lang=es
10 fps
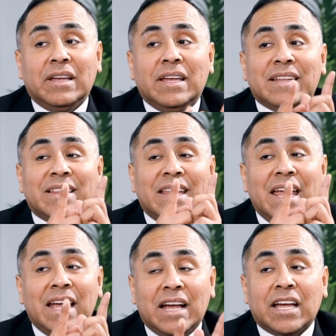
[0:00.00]
y
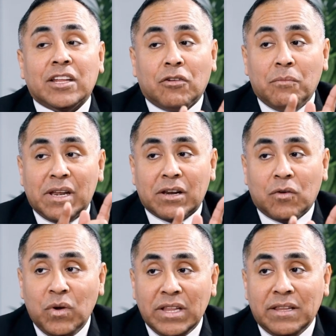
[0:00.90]
tengan que tomar
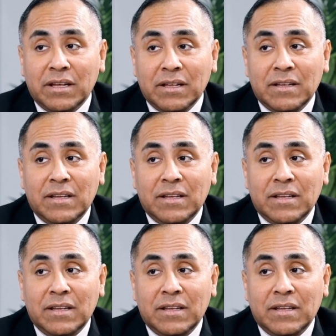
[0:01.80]
cuenta